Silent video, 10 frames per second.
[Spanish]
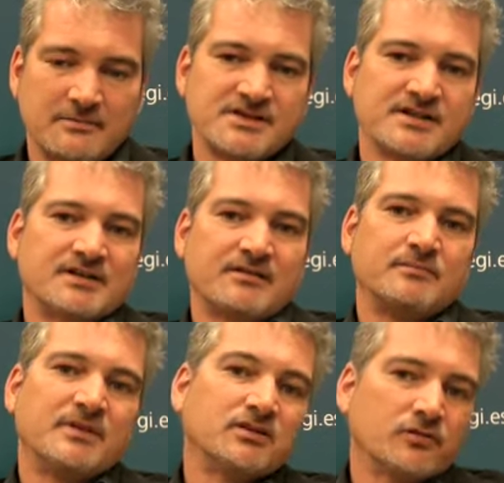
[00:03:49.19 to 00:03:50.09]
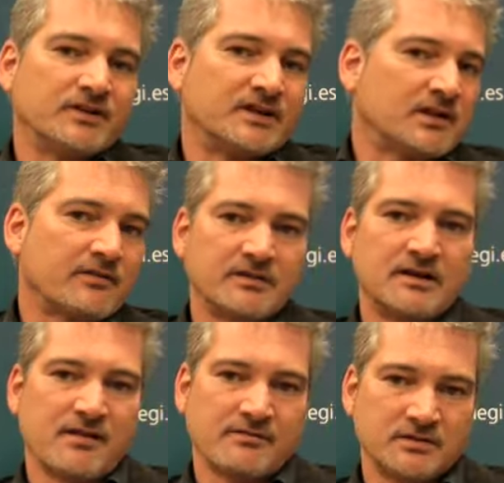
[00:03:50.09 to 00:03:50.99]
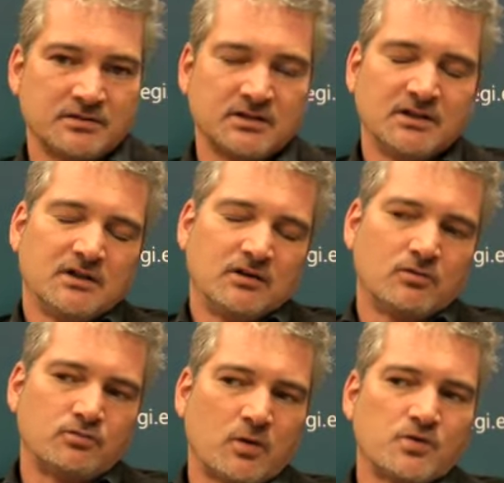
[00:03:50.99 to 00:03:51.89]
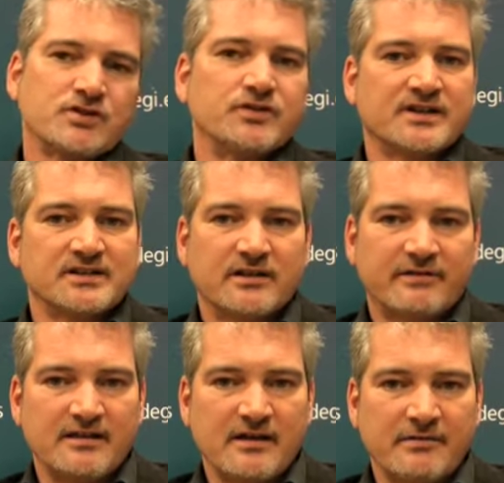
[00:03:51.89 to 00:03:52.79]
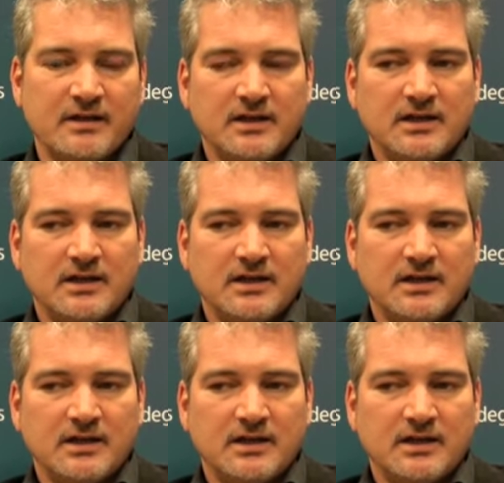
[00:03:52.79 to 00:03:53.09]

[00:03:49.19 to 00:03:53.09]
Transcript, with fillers: más de crecimiento, de internacionalización o una cuestión de rentabilidad.